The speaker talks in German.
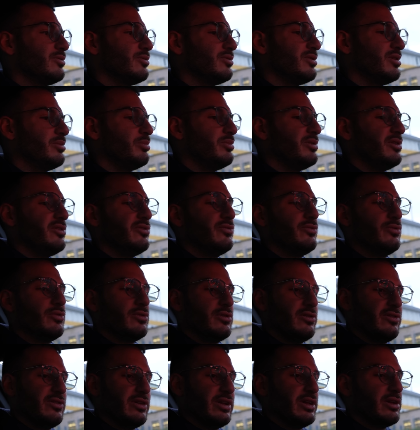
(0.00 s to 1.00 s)
Und dann bin ich
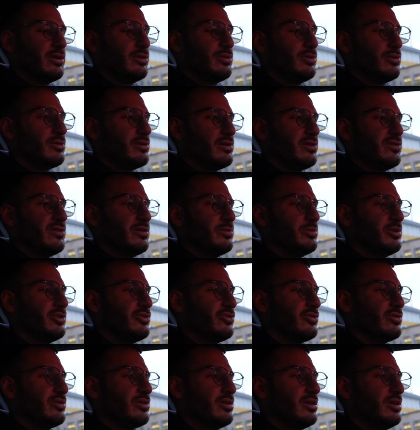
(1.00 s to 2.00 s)
wirklich ein glücklicher
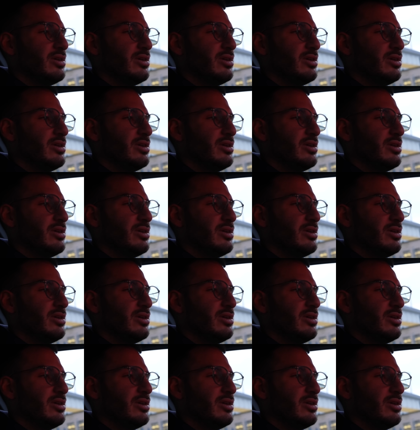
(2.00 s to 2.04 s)
Mensch.